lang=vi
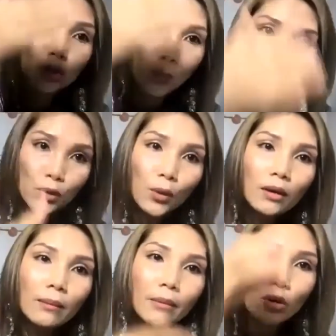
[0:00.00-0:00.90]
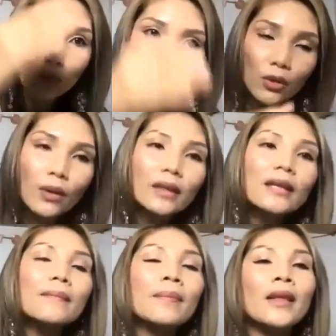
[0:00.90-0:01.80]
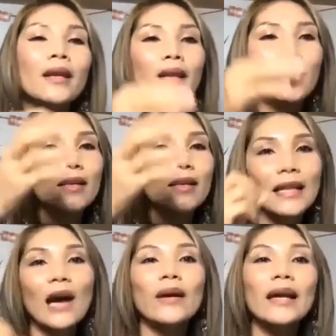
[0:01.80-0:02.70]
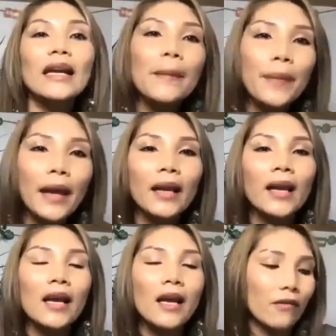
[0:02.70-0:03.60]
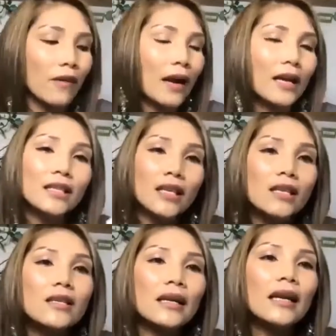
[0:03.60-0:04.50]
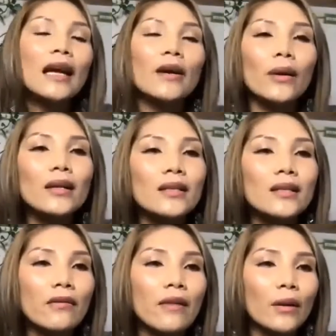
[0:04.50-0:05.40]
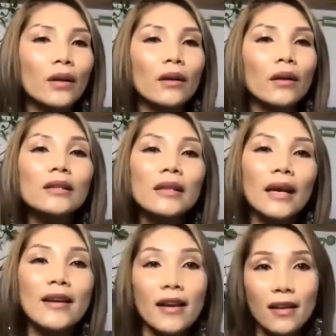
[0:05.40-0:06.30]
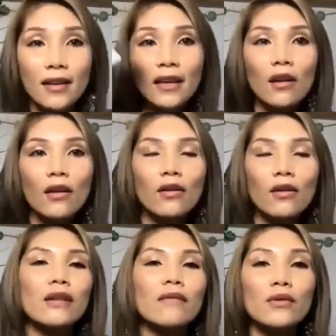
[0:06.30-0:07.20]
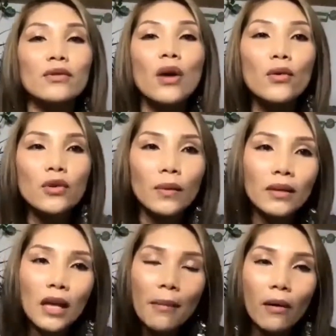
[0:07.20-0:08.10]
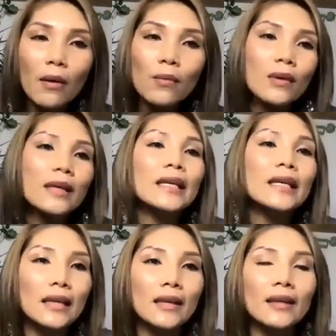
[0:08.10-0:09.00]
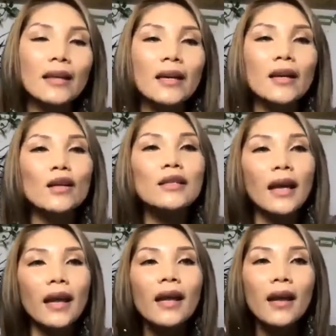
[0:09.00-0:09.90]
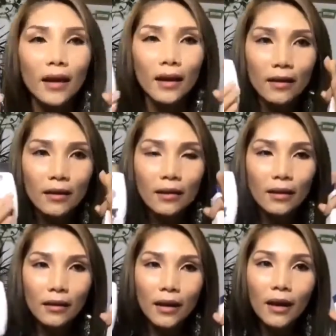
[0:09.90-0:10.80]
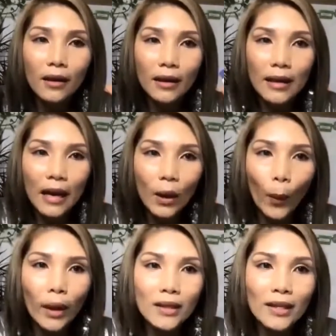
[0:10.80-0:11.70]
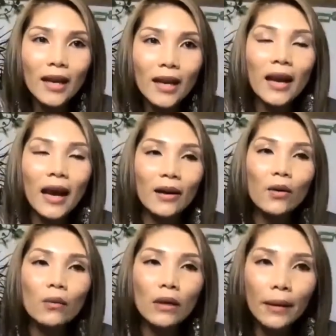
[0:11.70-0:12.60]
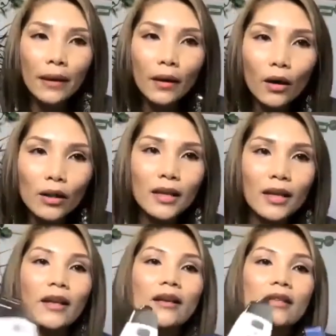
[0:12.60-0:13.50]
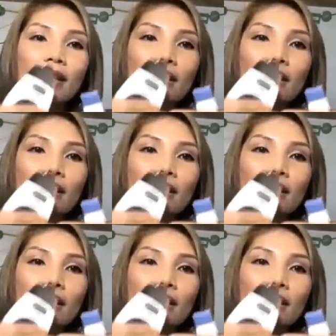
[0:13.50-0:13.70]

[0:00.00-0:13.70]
sụp xuống bị tụt xuống đó thì nó sẽ tạo ra cái nếp nhanh và anh chị đưa cái licorexter vào thì nó sẽ đẩy cái collagen vào sâu trong cái tế bào gốc của các anh chị thì nó sẽ đưa nâng cái da của anh chị lên lại nó cung cấp cái collagen thì nó sẽ